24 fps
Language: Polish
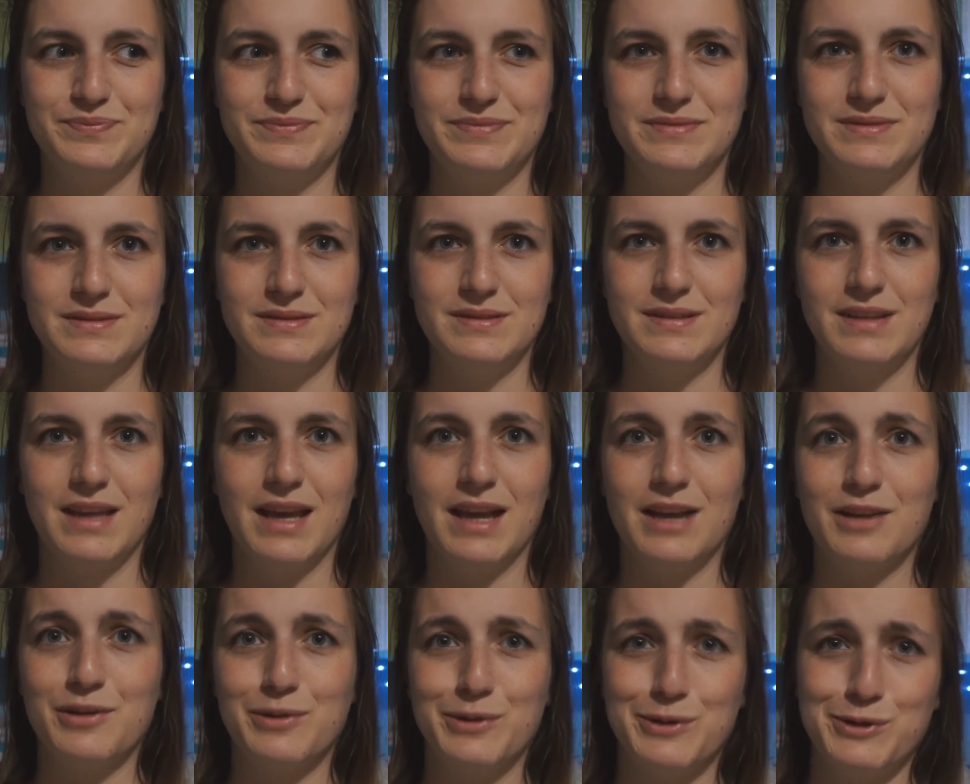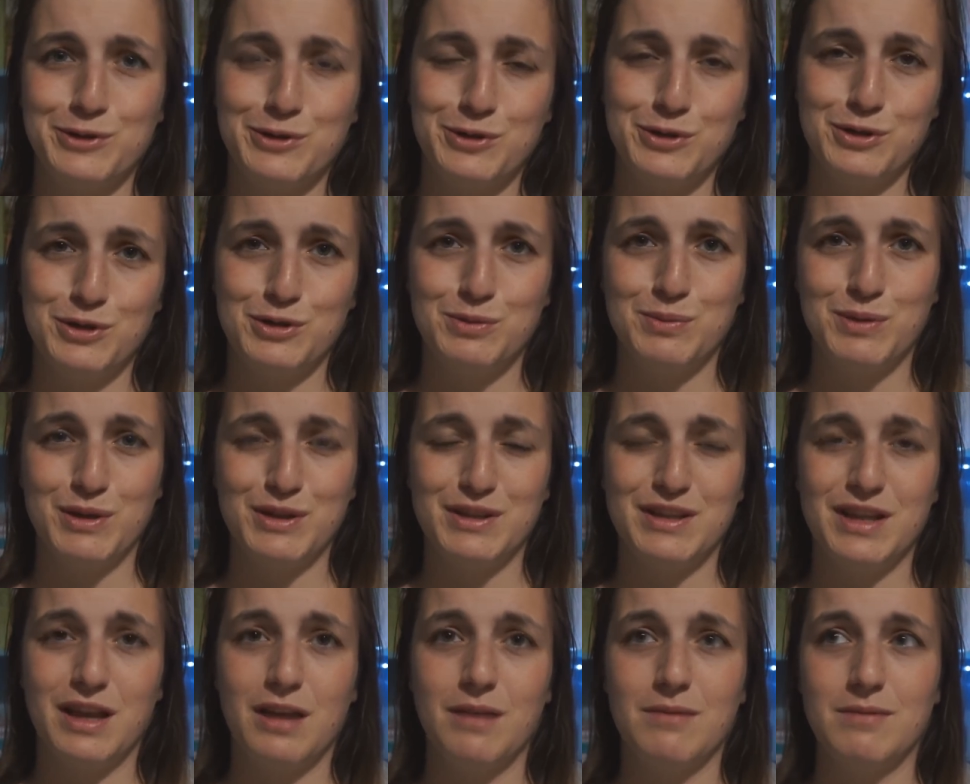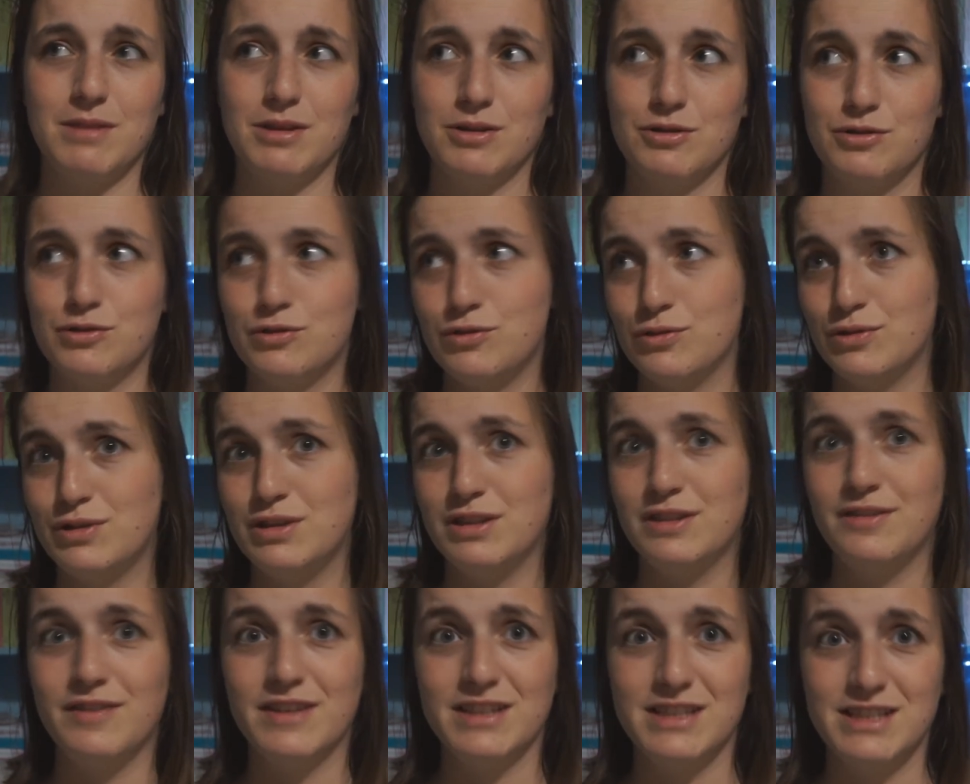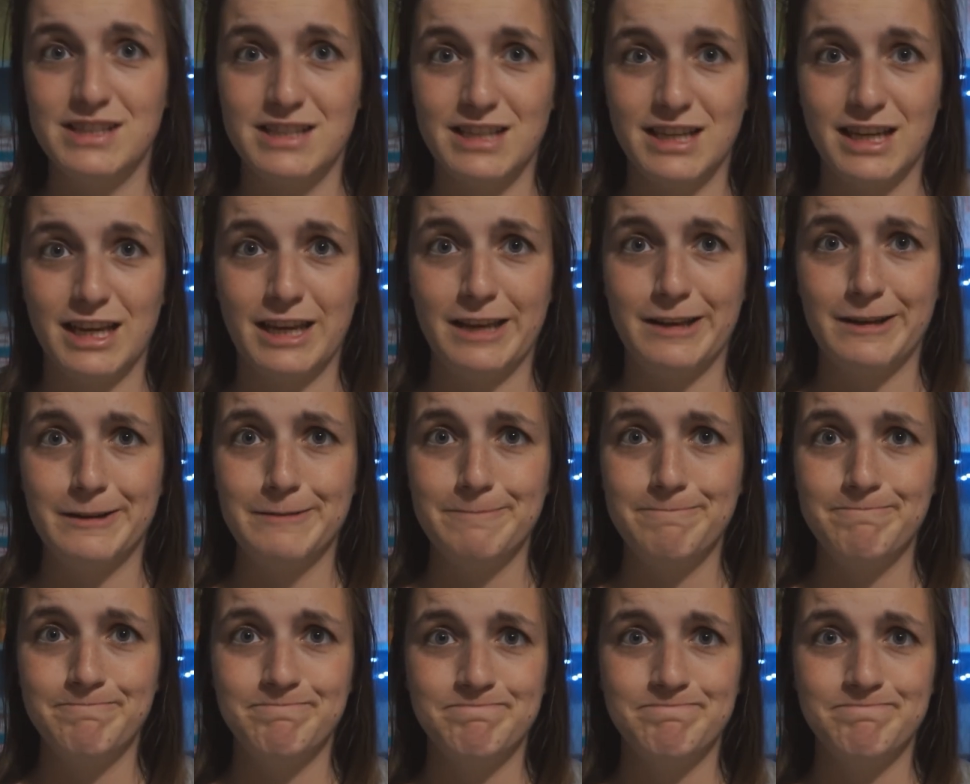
Y, jak ktoś z moich znajomych zrzuci 20 kilo,